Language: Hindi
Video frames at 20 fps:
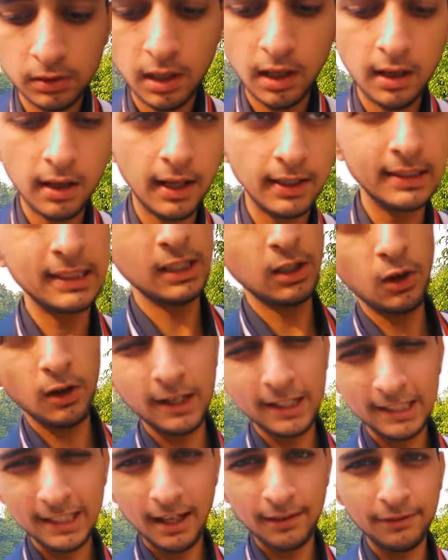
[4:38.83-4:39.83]
उनका अच्छे
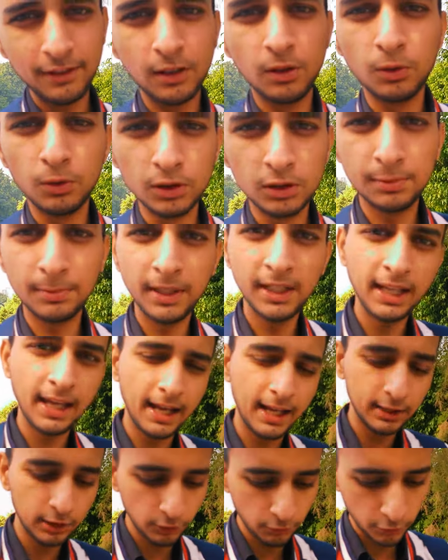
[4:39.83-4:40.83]
कॉलेज या फिर कोर्स में नहीं
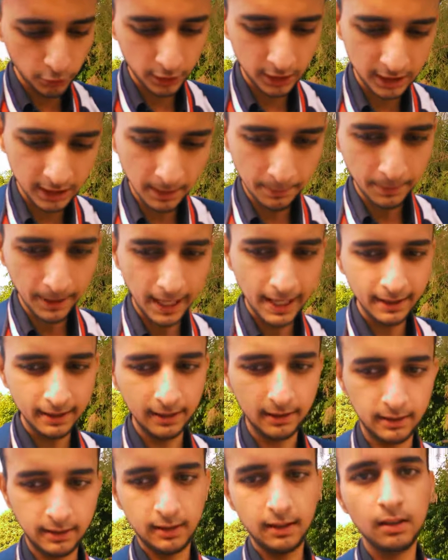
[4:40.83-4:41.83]
आया तो वो रीअप्लाई
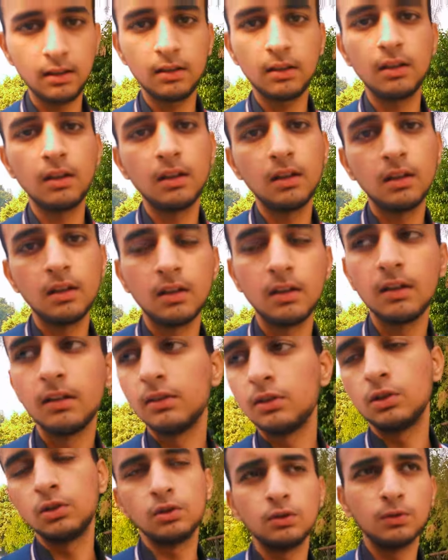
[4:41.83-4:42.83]
कर रहे हैं
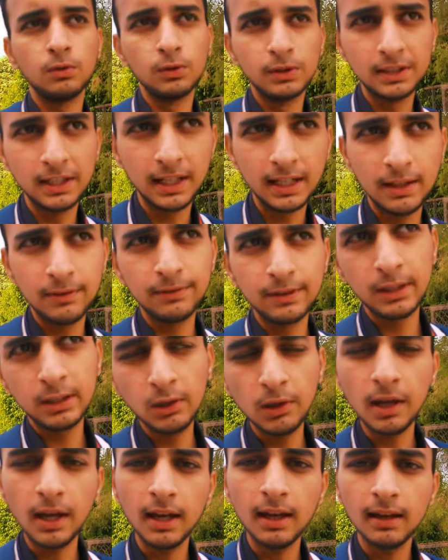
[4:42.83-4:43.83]
तो उनके लिए
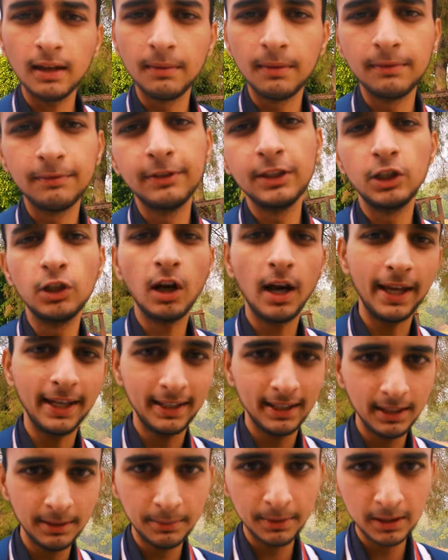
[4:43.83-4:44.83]
वीडियो है वीडियो
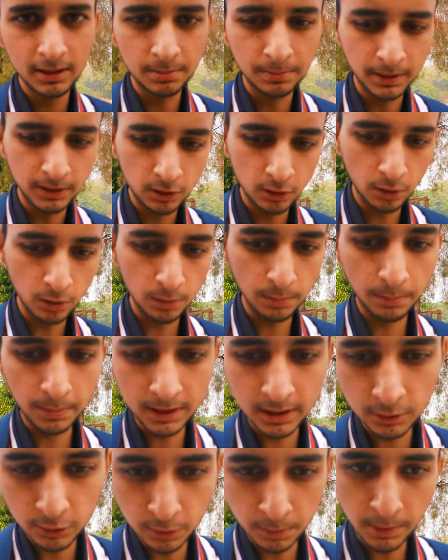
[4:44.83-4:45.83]
आएगी बीच में तो
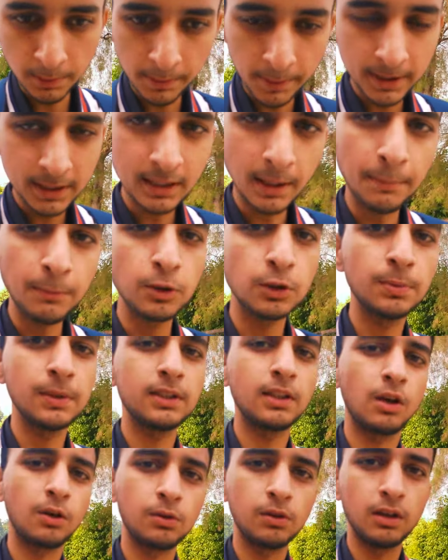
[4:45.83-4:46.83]
बस उसमें बस सब कुछ
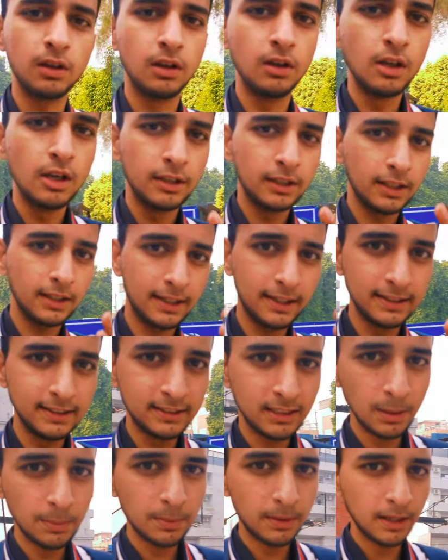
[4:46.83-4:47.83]
बताऊंगा कि किन
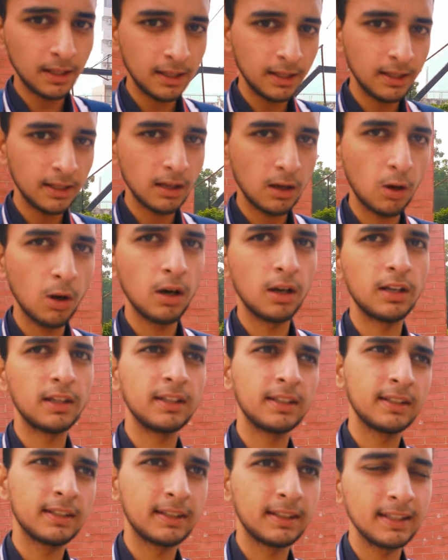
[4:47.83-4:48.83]
से पढ़ें और
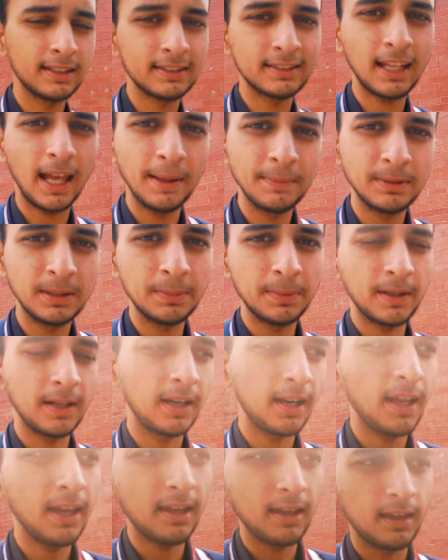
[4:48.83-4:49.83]
किस टाइप से
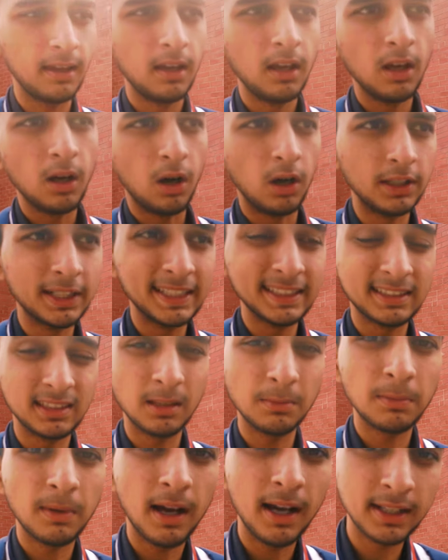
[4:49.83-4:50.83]
पढ़ना है और
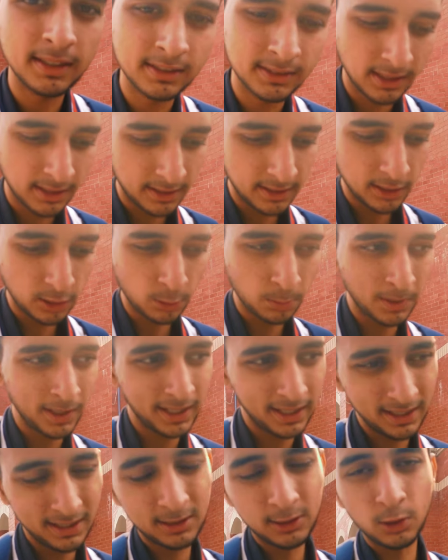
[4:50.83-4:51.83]
कितने मार्क्स चाहिए तुम्हें
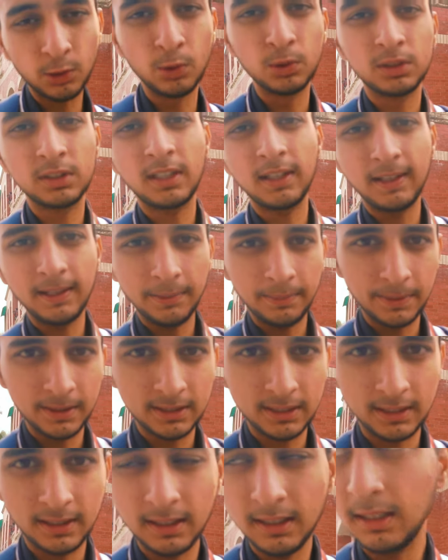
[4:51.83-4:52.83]
इस कोर्स के लिए
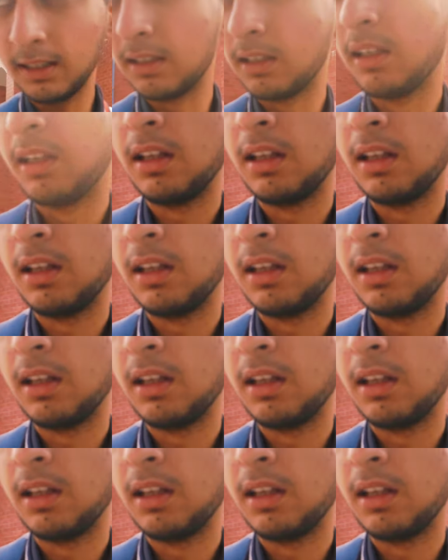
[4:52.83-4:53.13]
बेसिकली